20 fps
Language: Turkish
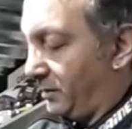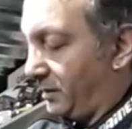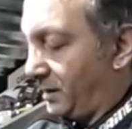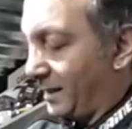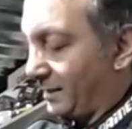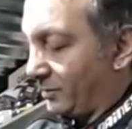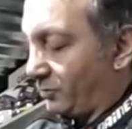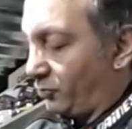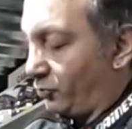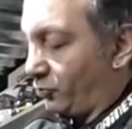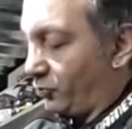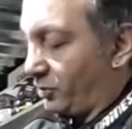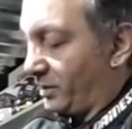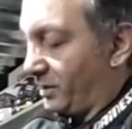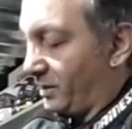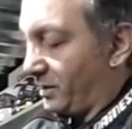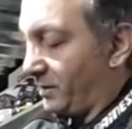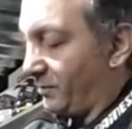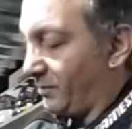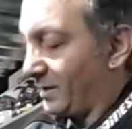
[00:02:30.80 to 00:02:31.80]
yaz
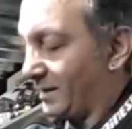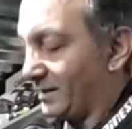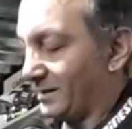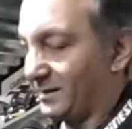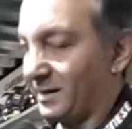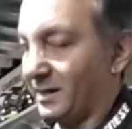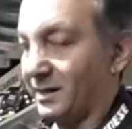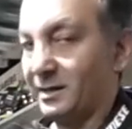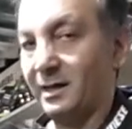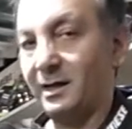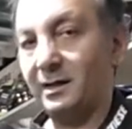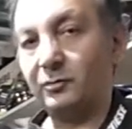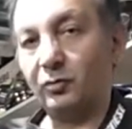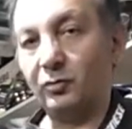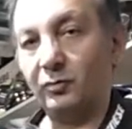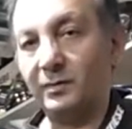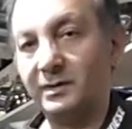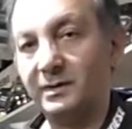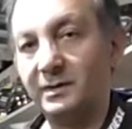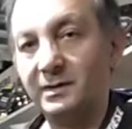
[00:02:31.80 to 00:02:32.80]
sürüşlerinde biraz daha rahat
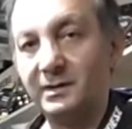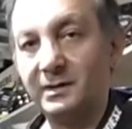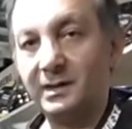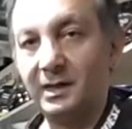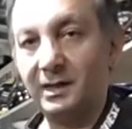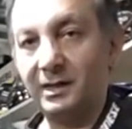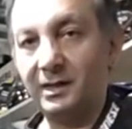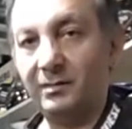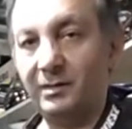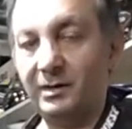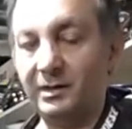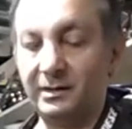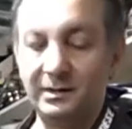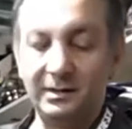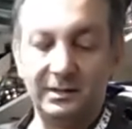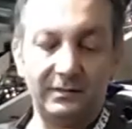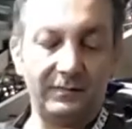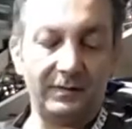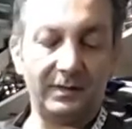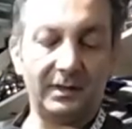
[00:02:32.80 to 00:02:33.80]
olmasını
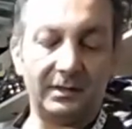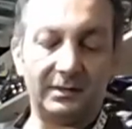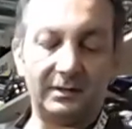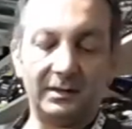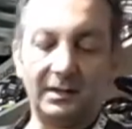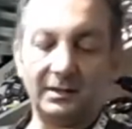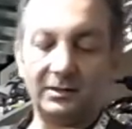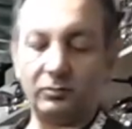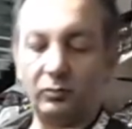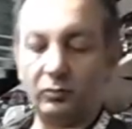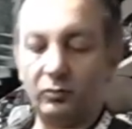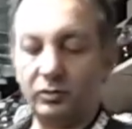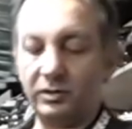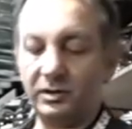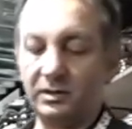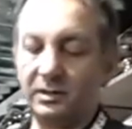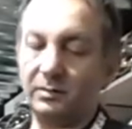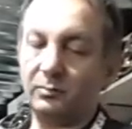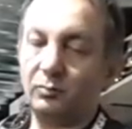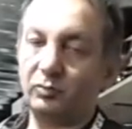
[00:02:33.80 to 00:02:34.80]
sağlayabilirsiniz. Fakat yaz
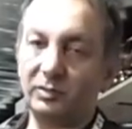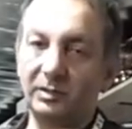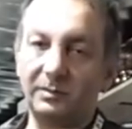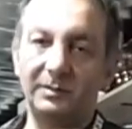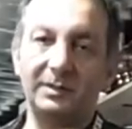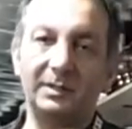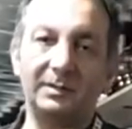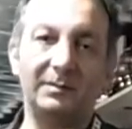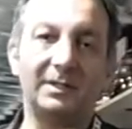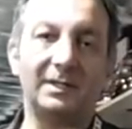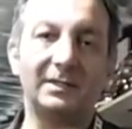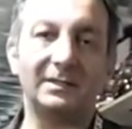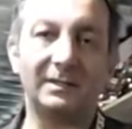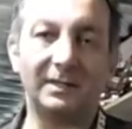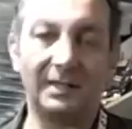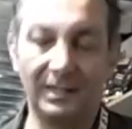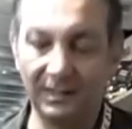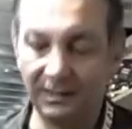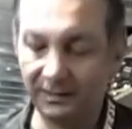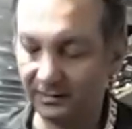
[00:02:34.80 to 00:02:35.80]
sürüşlerinde bu tabii ki biraz
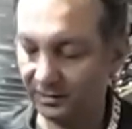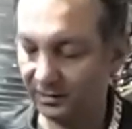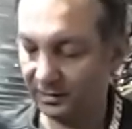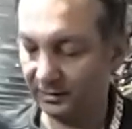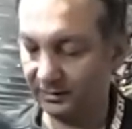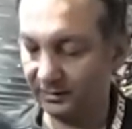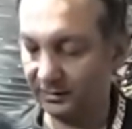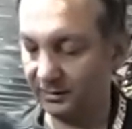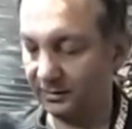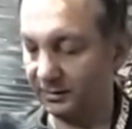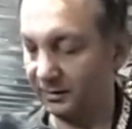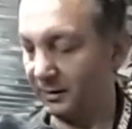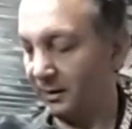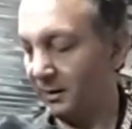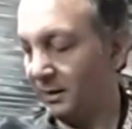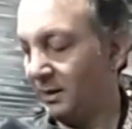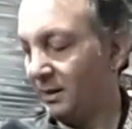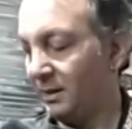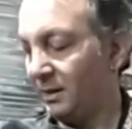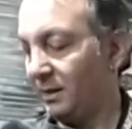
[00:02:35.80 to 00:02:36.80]
terletecektir.
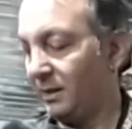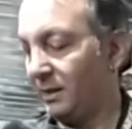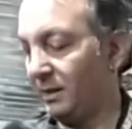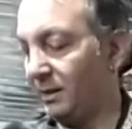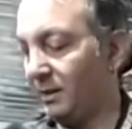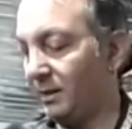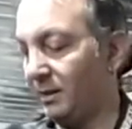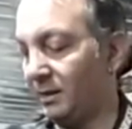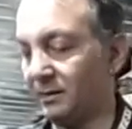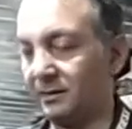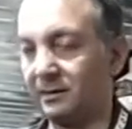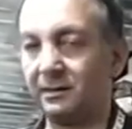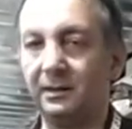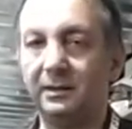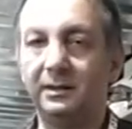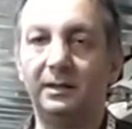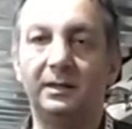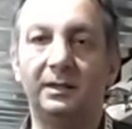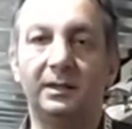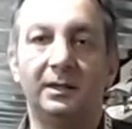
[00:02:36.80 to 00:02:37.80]
Ee, artık
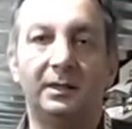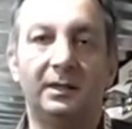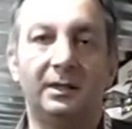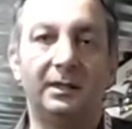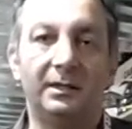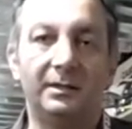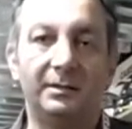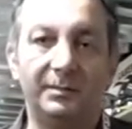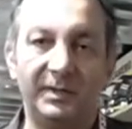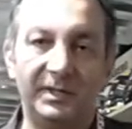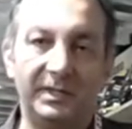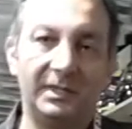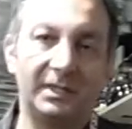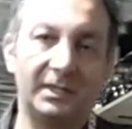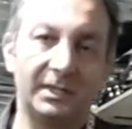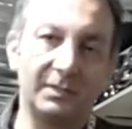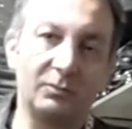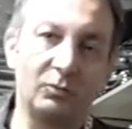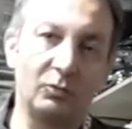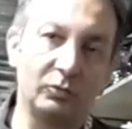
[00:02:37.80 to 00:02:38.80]
hani e, bir
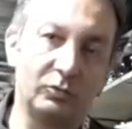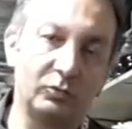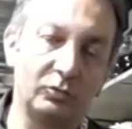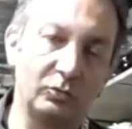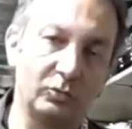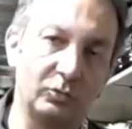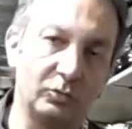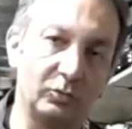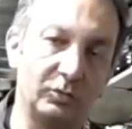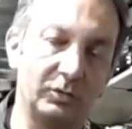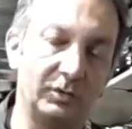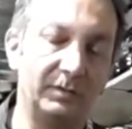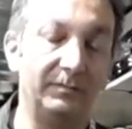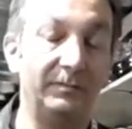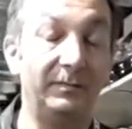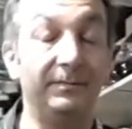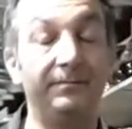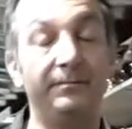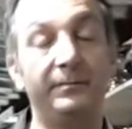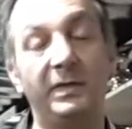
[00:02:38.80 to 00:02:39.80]
yarış montu e,
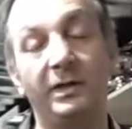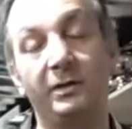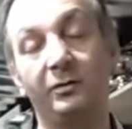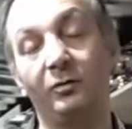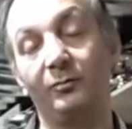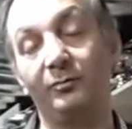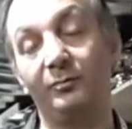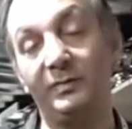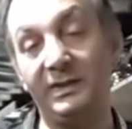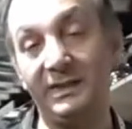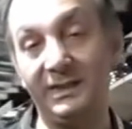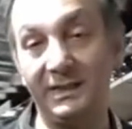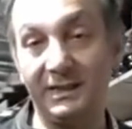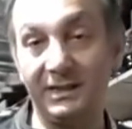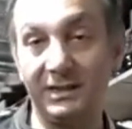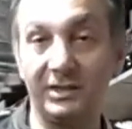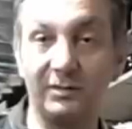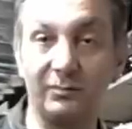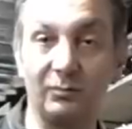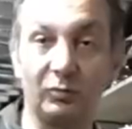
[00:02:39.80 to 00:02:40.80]
pardon bir
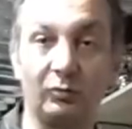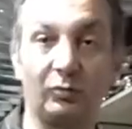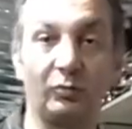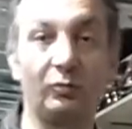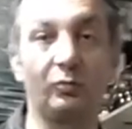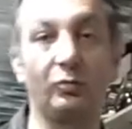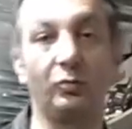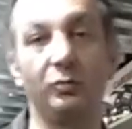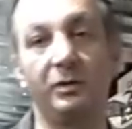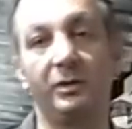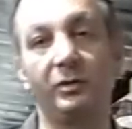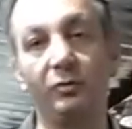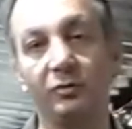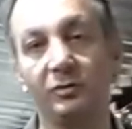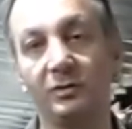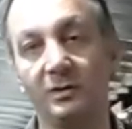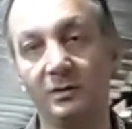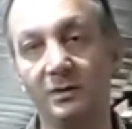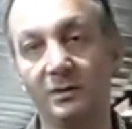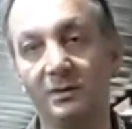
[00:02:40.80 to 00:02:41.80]
yarış motoru
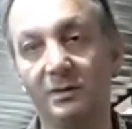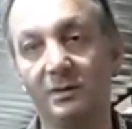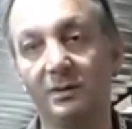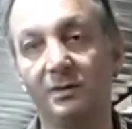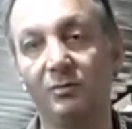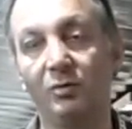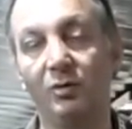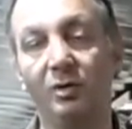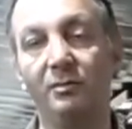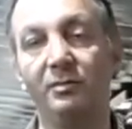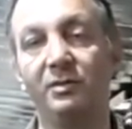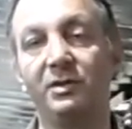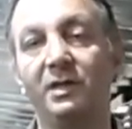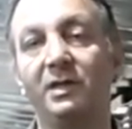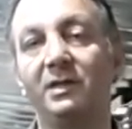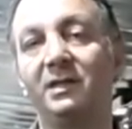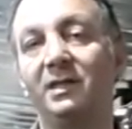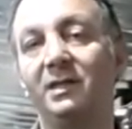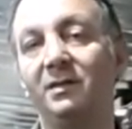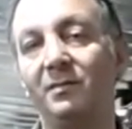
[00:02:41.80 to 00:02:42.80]
kullanıyorsanız e, böyle bir
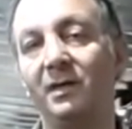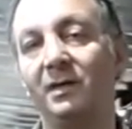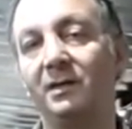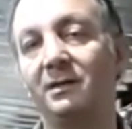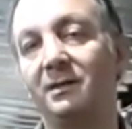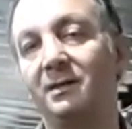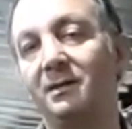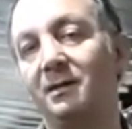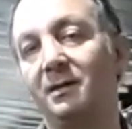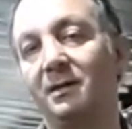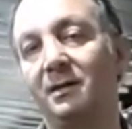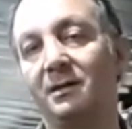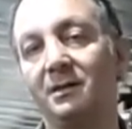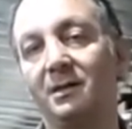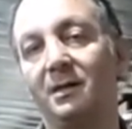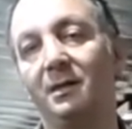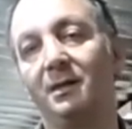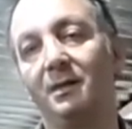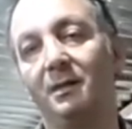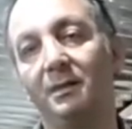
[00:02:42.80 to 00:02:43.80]
şey giymek sizi
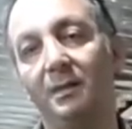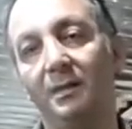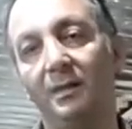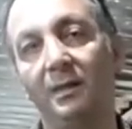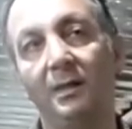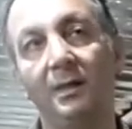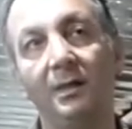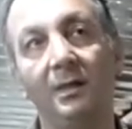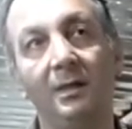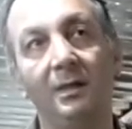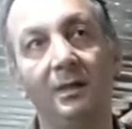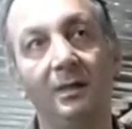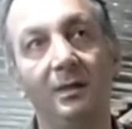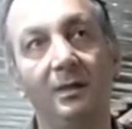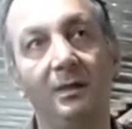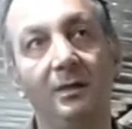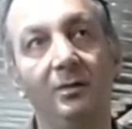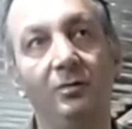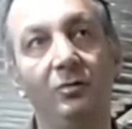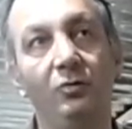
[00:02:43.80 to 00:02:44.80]
kazalarda
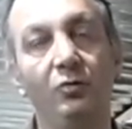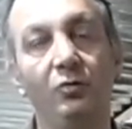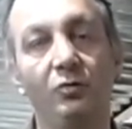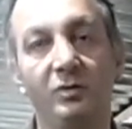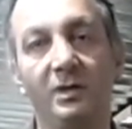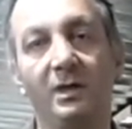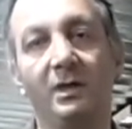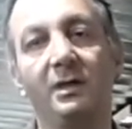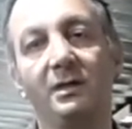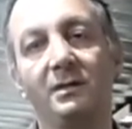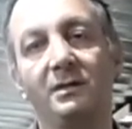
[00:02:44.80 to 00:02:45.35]
yüksek